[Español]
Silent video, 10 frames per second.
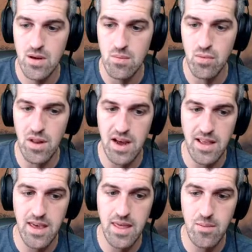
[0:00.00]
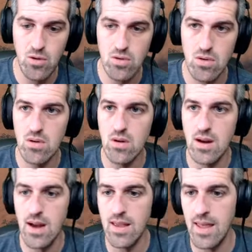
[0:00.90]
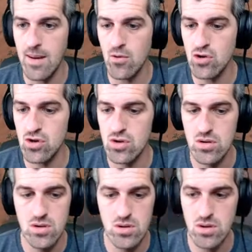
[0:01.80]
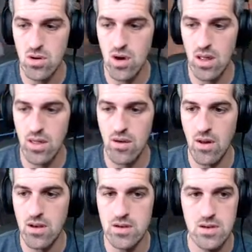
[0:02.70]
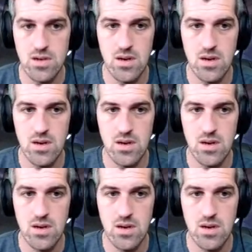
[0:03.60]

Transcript: puede que, añadimos, añadamos dos acciones.